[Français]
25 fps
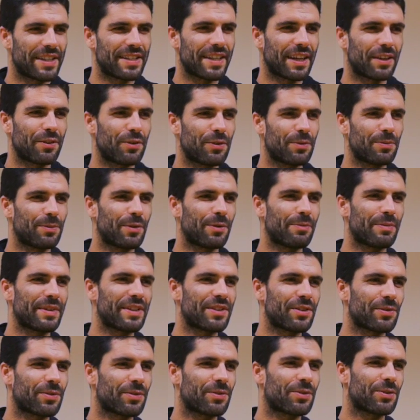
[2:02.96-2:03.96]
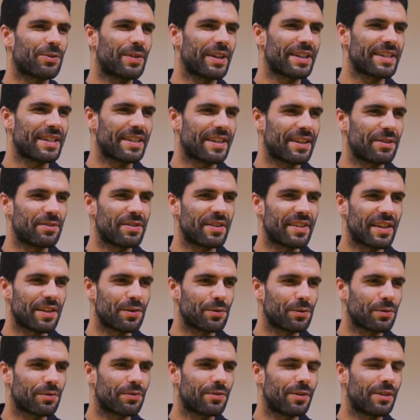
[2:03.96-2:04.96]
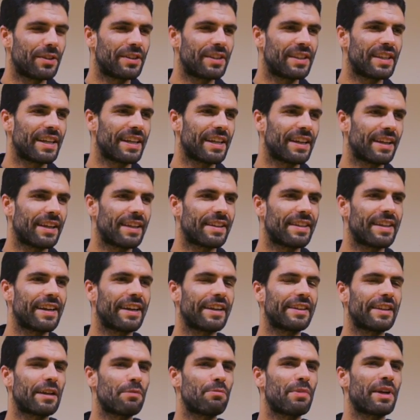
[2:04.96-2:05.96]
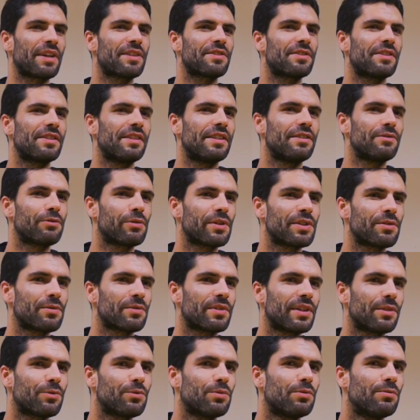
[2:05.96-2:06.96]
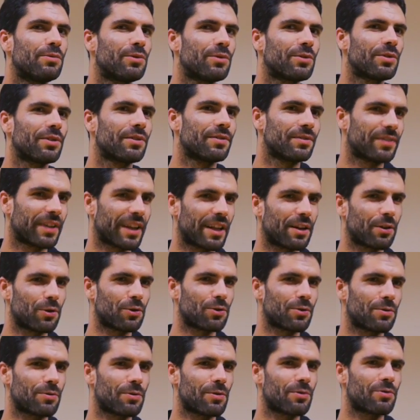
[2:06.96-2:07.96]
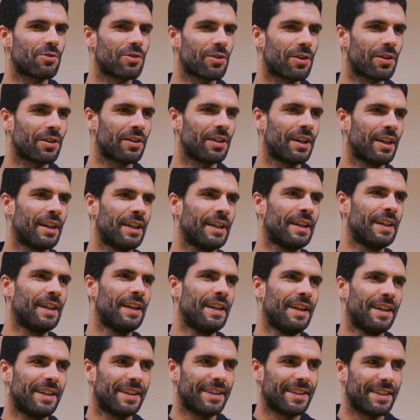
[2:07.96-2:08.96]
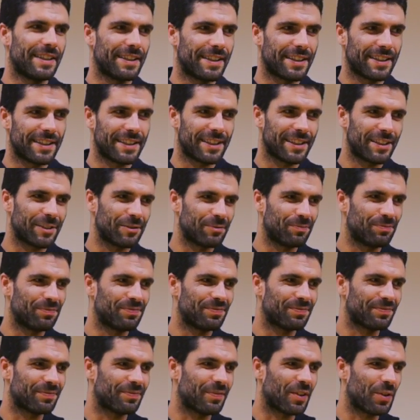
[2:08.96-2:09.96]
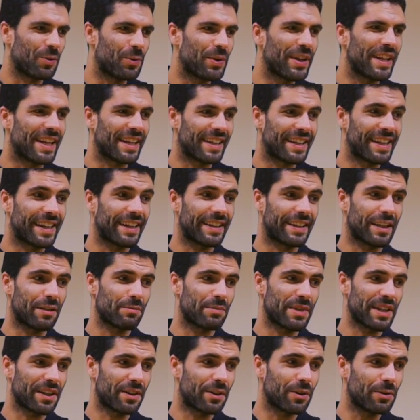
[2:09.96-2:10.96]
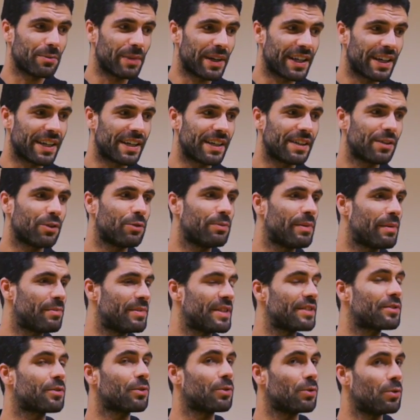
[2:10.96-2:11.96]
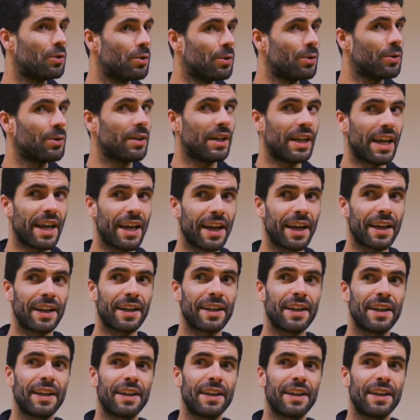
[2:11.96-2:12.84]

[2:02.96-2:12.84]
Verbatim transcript: exactement, mais je, crois que c'était une citation de Voltaire La terre est à personne, les fruits sont à tout le monde. Quelque chose de ce genre. Euh, oui, la terre est un bien commun, au même titre que l'eau, l'air.